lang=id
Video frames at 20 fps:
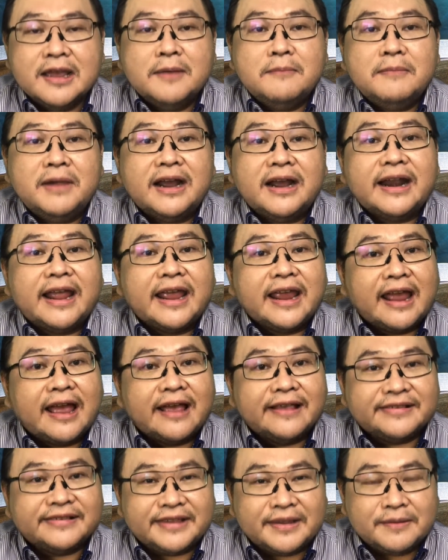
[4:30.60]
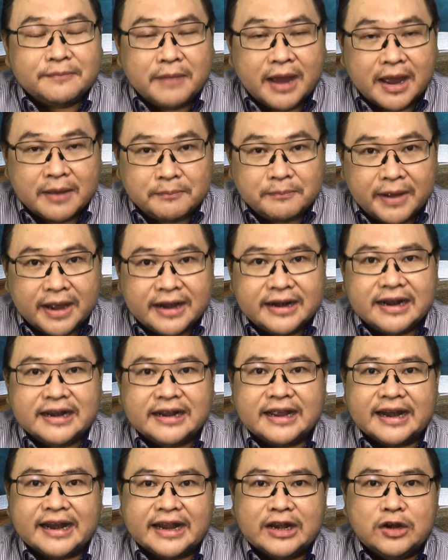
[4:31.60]
mengenai kasih Bapa dan
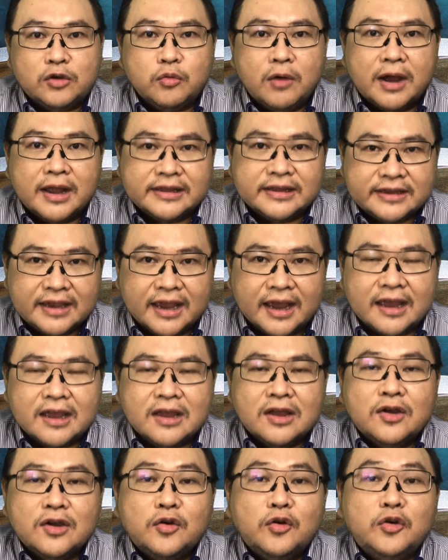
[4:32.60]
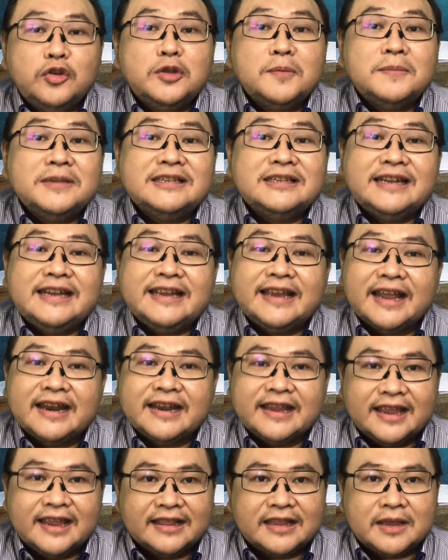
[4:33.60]
kerinduannya untuk menjadikan
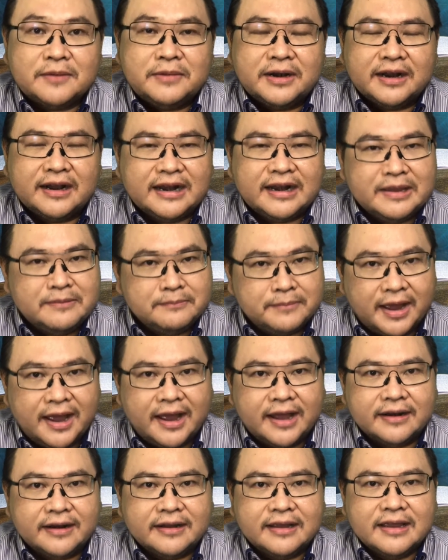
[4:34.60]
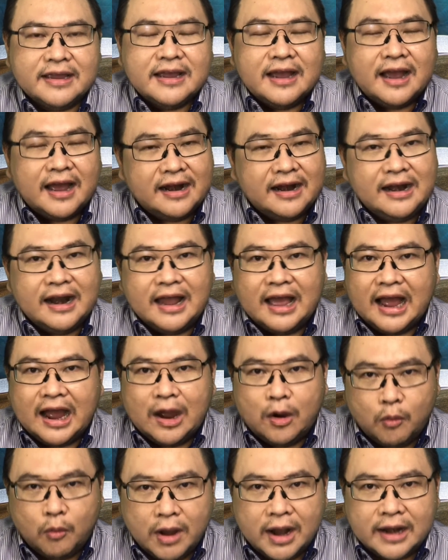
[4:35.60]
kita berkelimpahan adalah
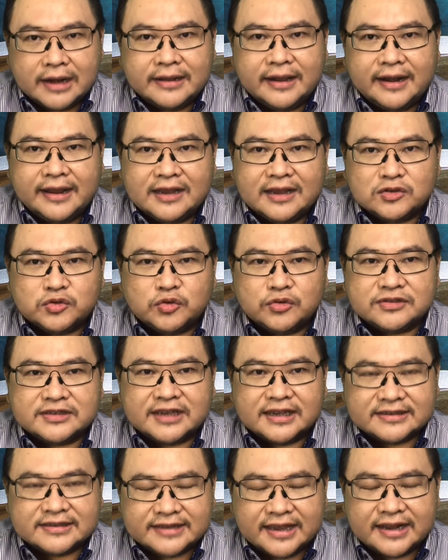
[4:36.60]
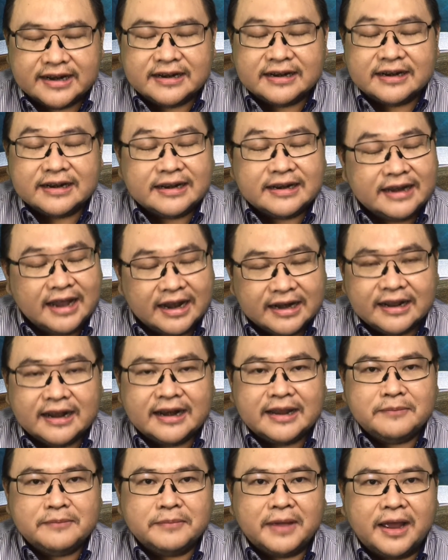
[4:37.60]
awal dari kesuksesan dan
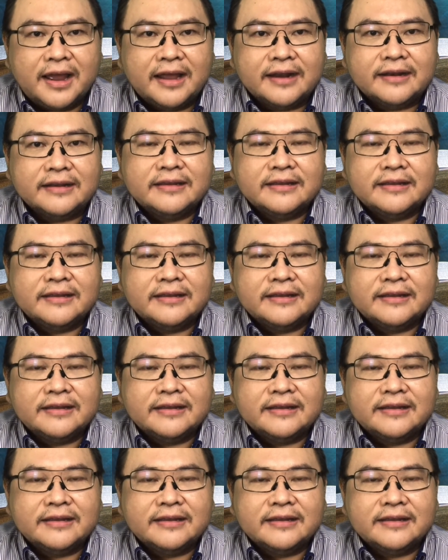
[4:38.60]
kelimpahan.